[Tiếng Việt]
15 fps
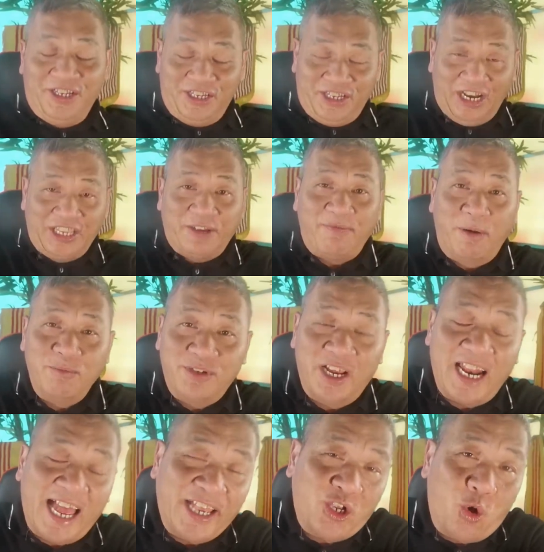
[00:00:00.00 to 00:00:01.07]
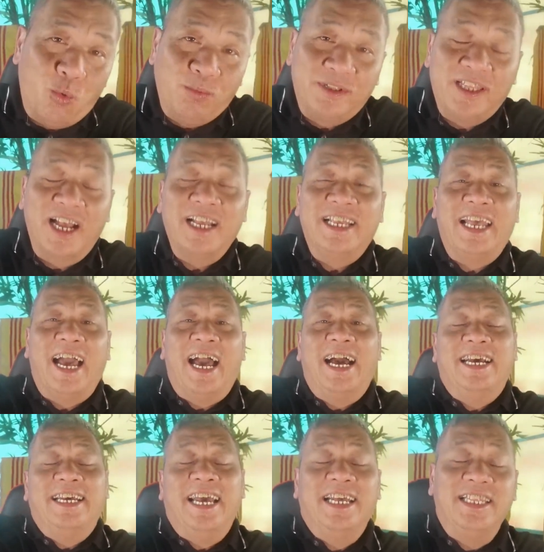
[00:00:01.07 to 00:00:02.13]
Trần Nhật Phong trở lại cùng tất cả
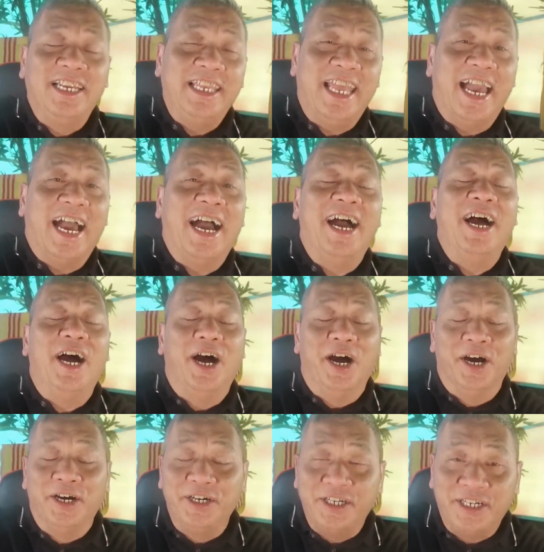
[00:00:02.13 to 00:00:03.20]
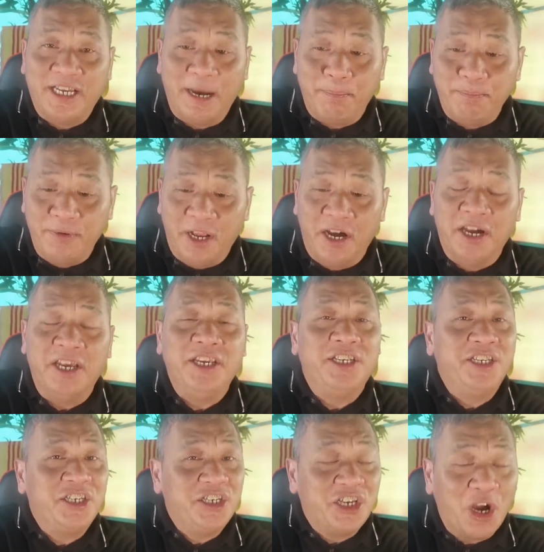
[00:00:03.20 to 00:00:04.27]
khán thính giả ở khắp nơi
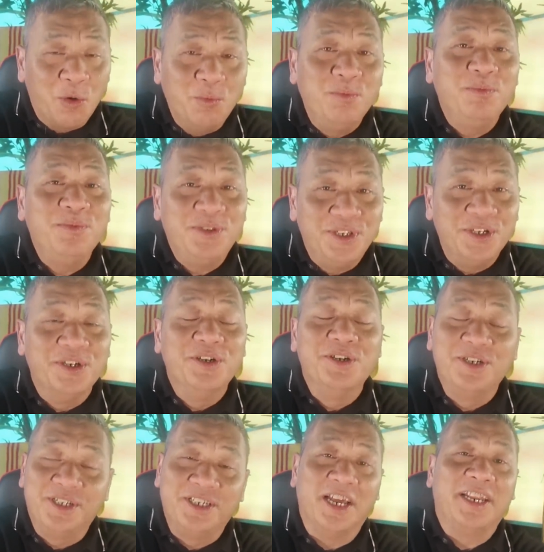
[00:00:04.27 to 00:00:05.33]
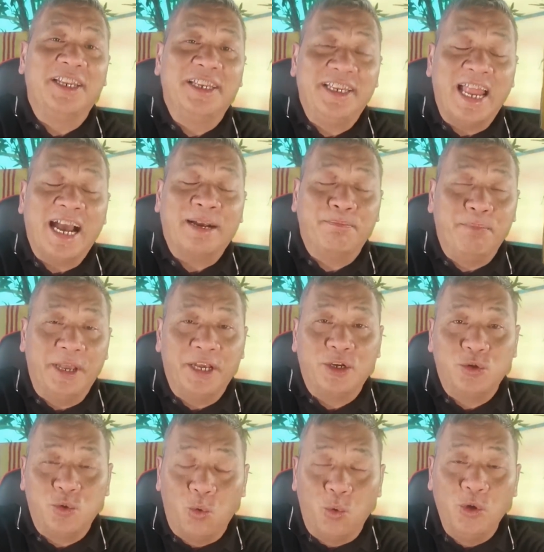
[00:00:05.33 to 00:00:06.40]
trong chương trình đặc biệt
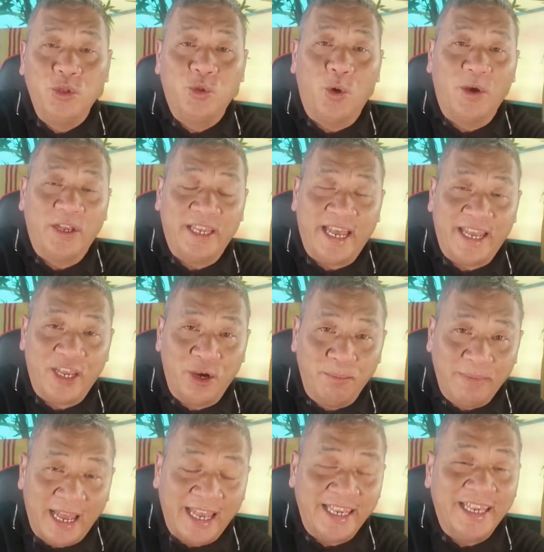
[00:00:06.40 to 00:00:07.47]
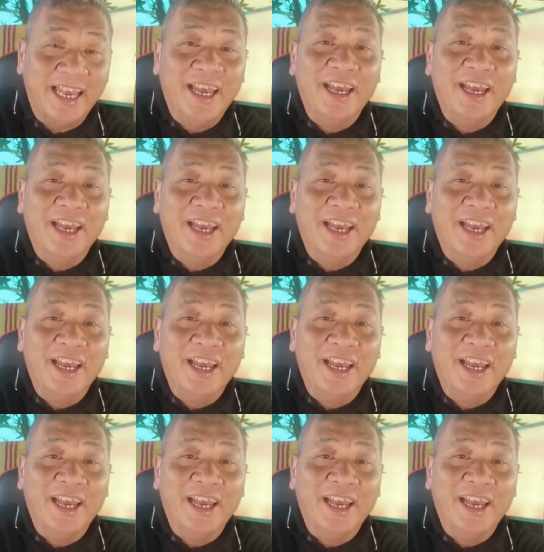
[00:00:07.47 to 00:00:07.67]
cuối tuần ngày hôm nay.